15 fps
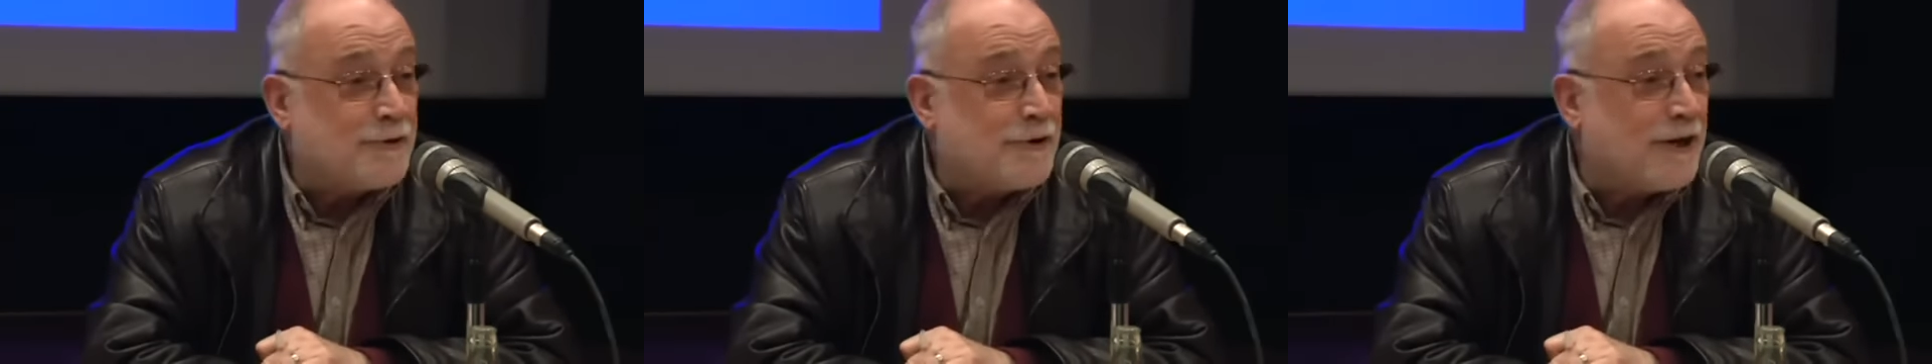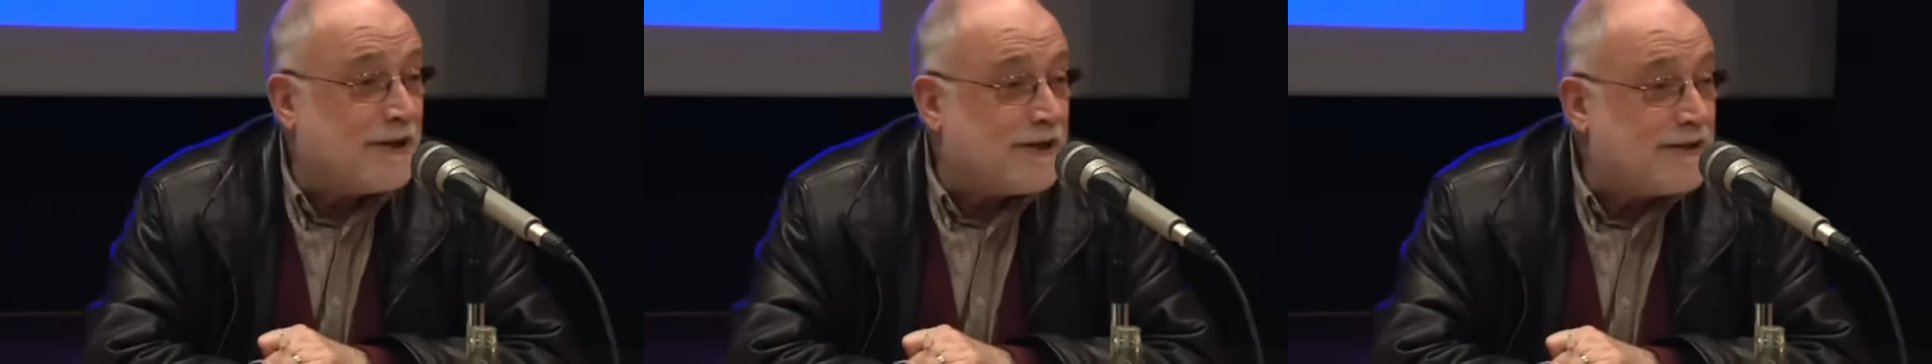
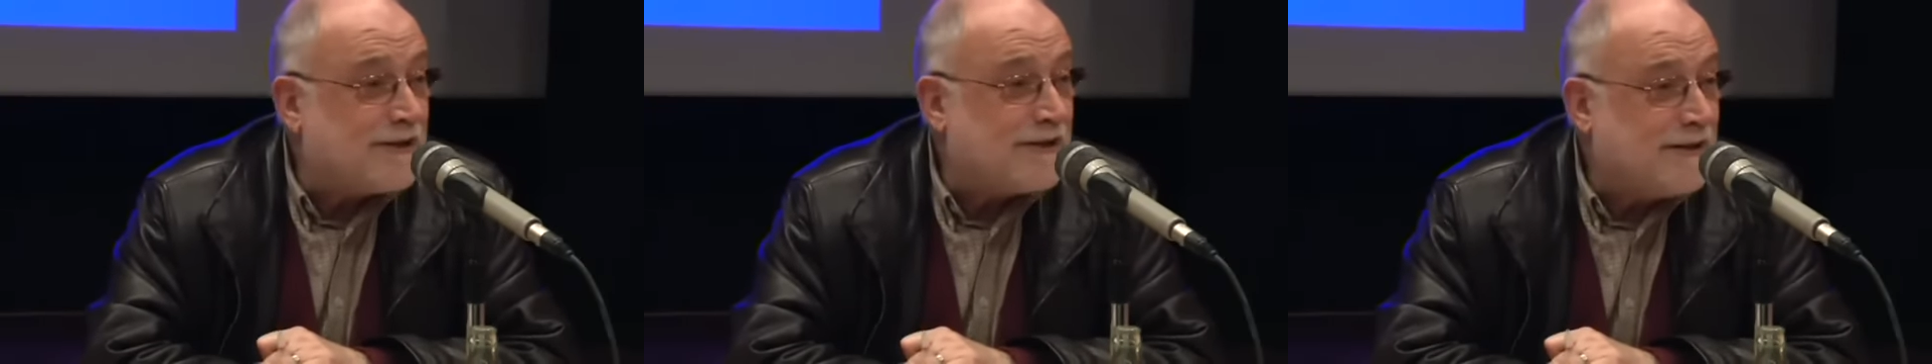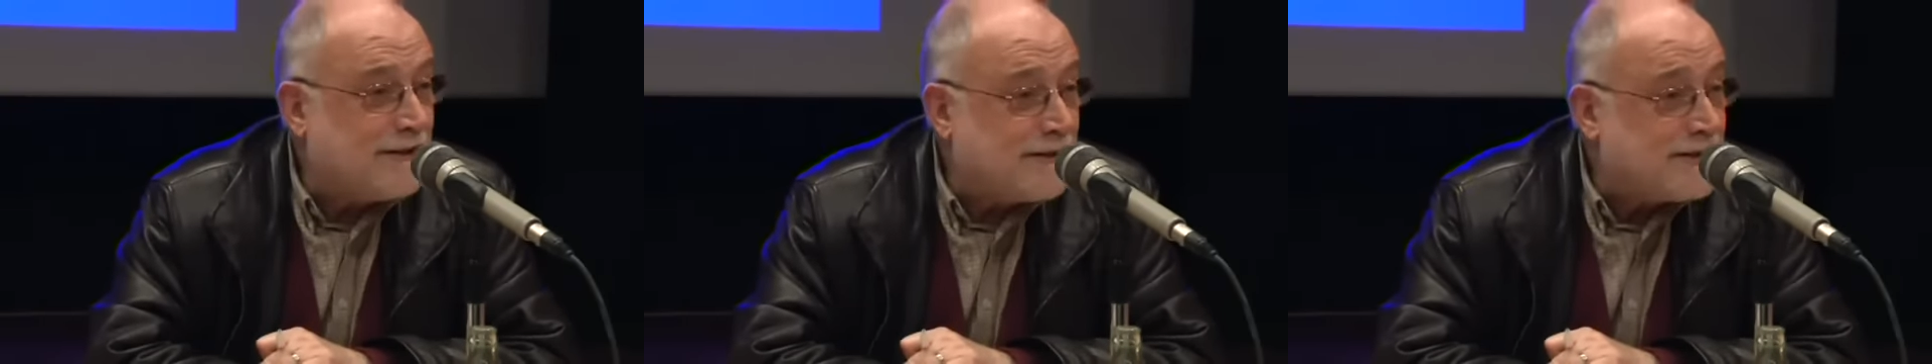dólares
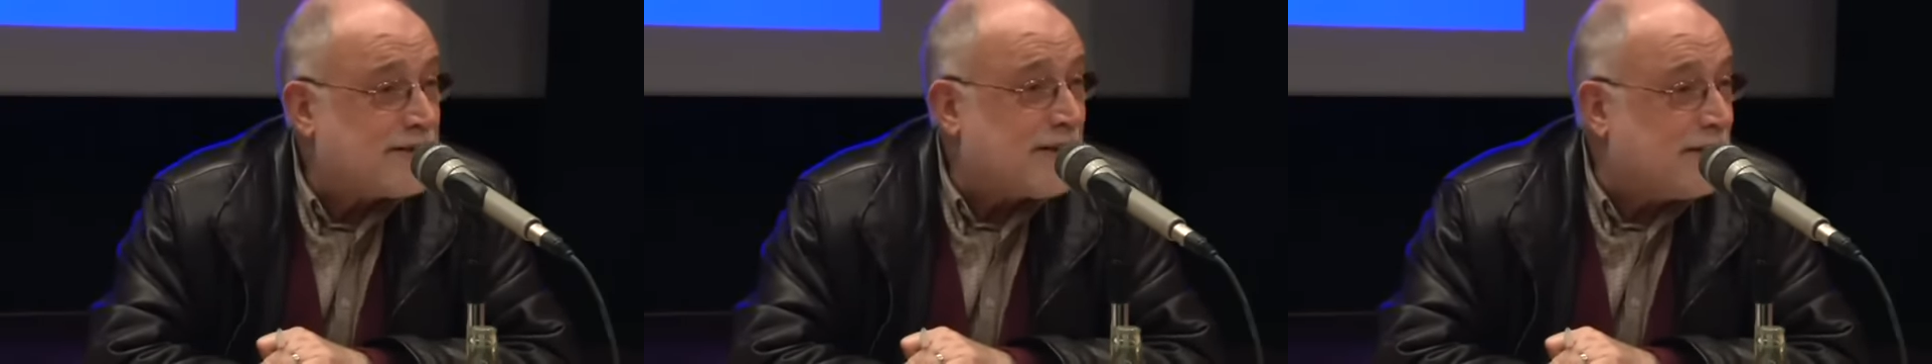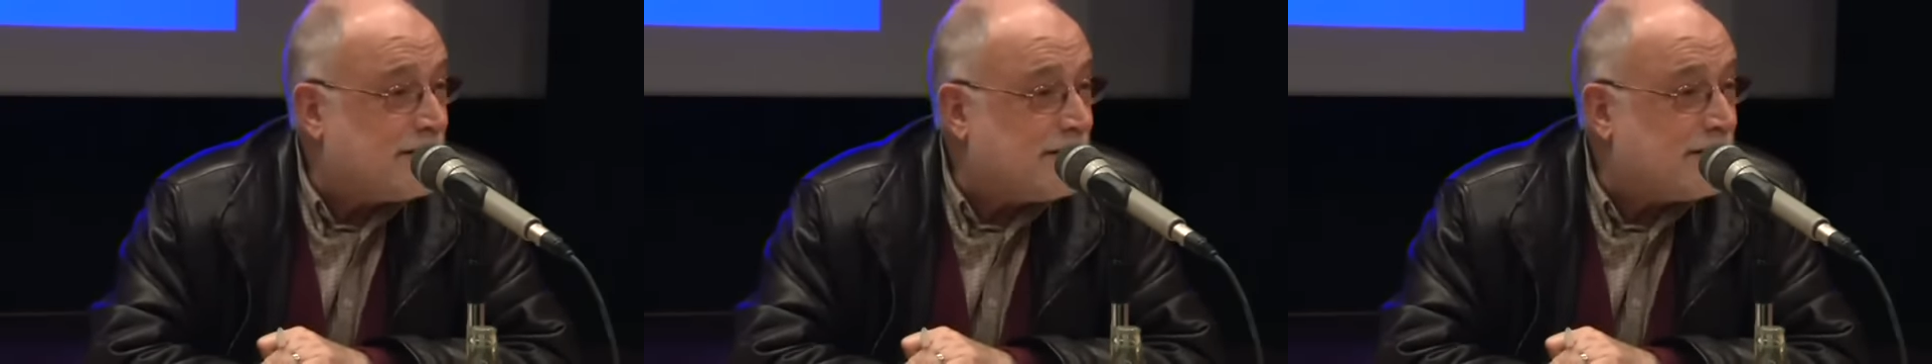
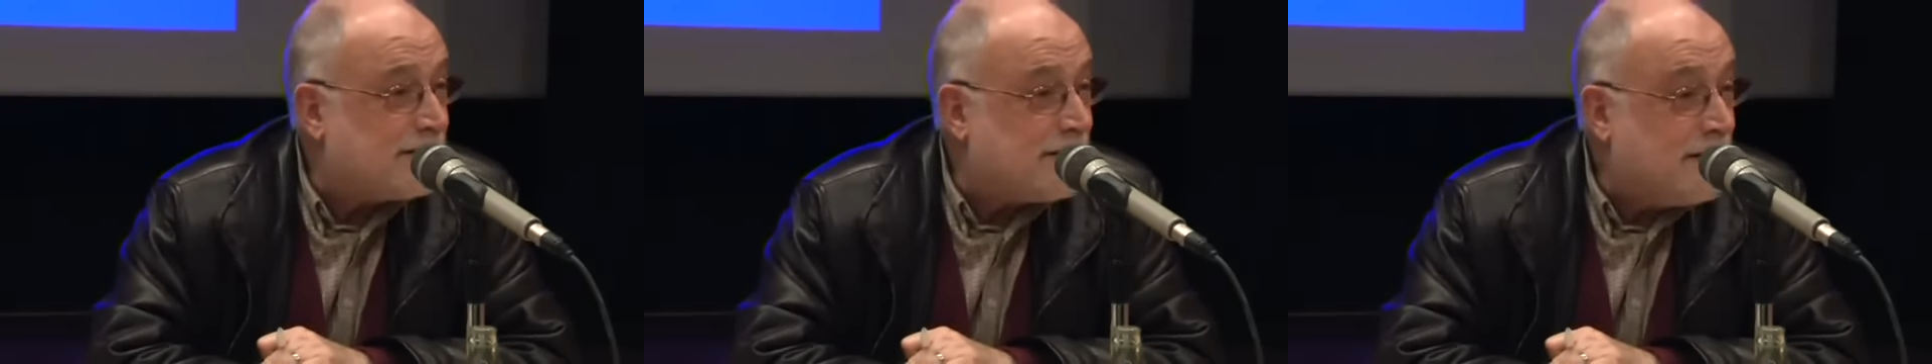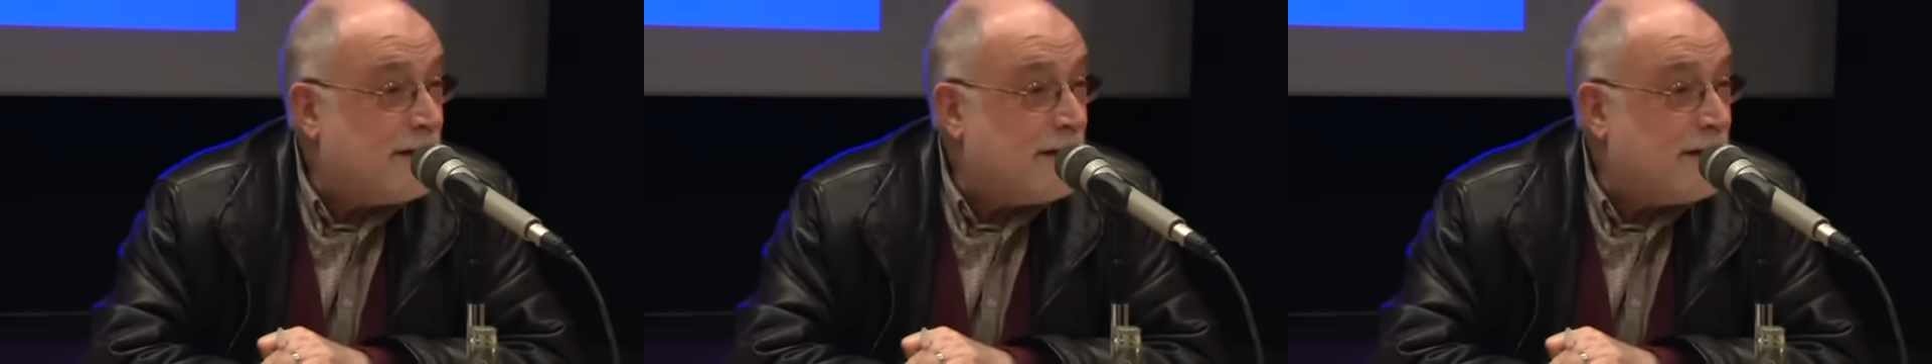restantes.